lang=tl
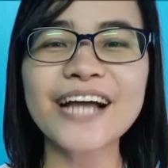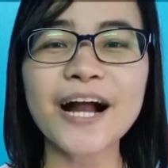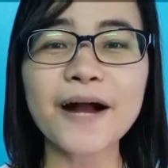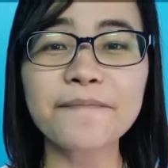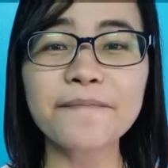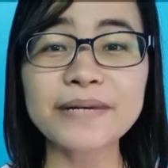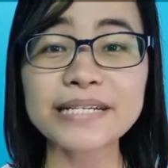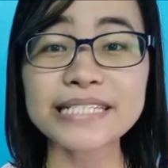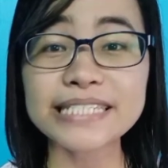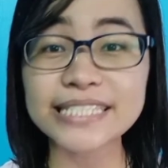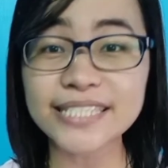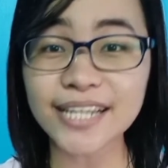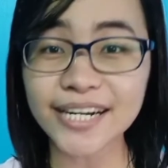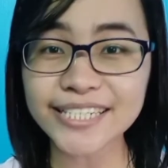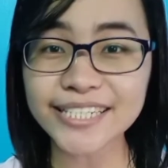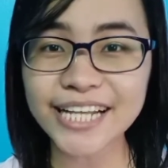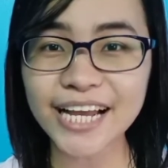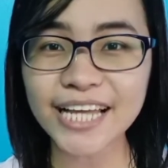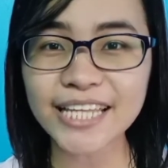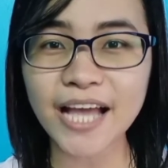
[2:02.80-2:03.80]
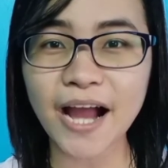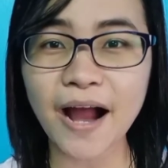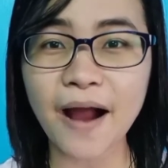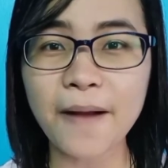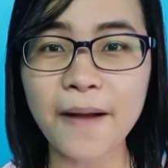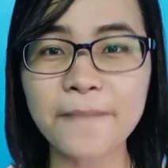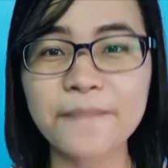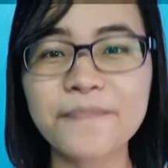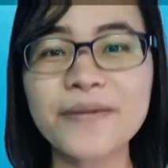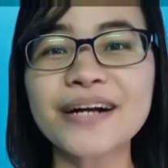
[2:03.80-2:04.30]
nakapag-start ka
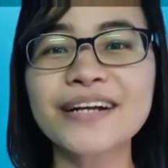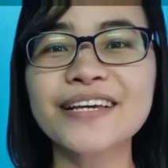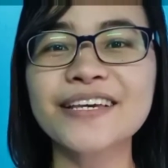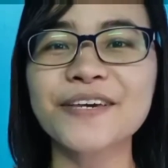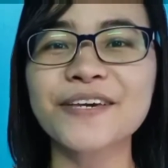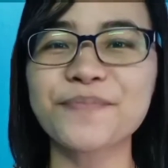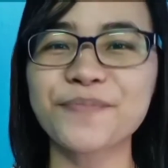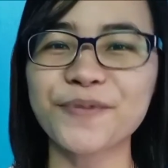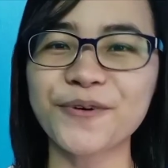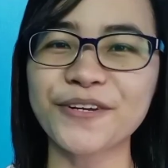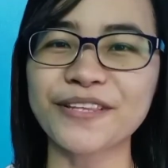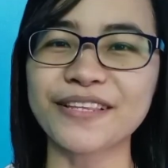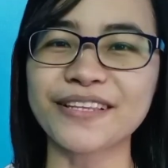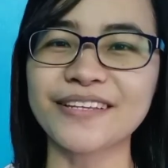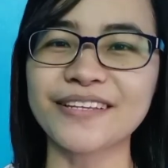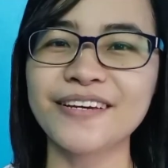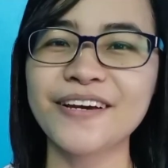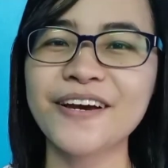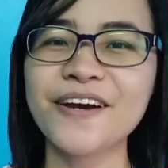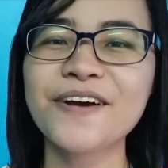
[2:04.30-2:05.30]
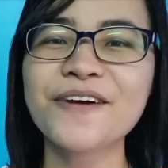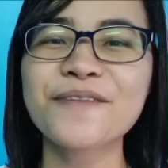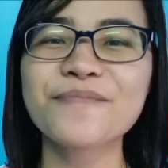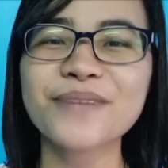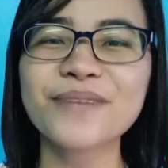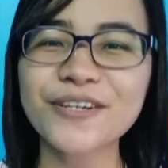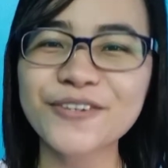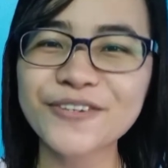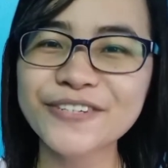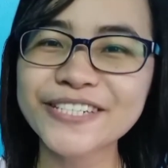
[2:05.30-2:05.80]
ng mag-ipon.
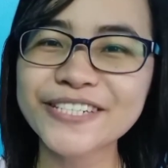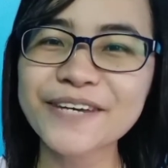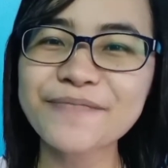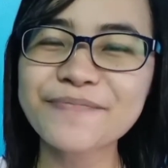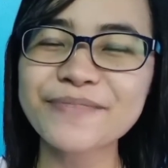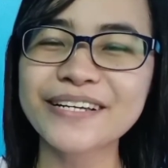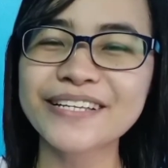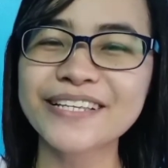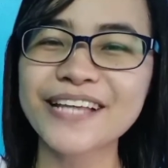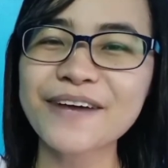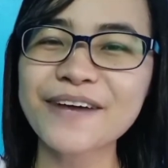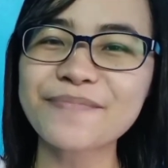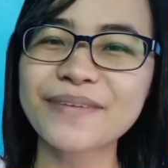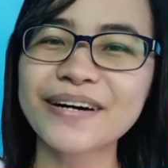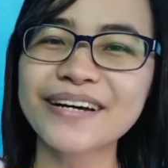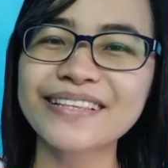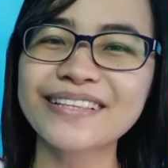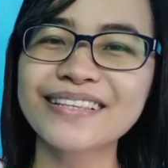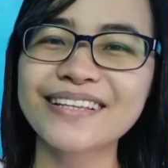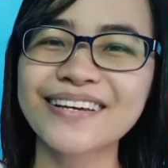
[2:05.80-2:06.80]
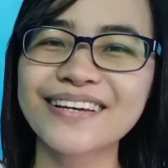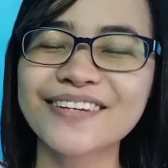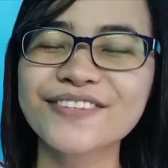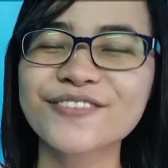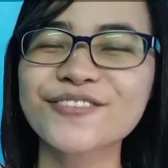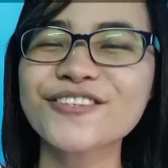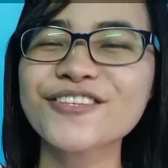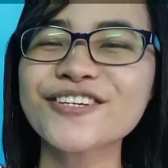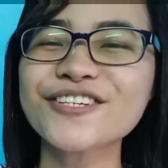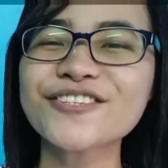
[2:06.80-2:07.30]
Pero syempre dapat,
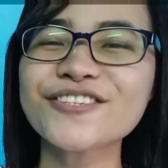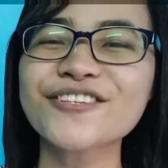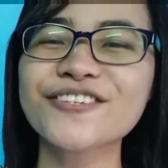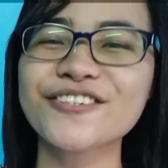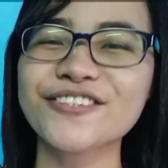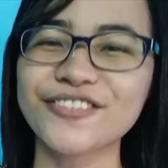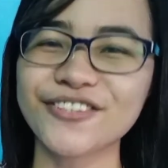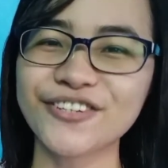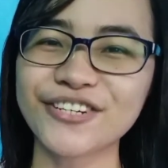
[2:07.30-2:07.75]
tuloy-tuloy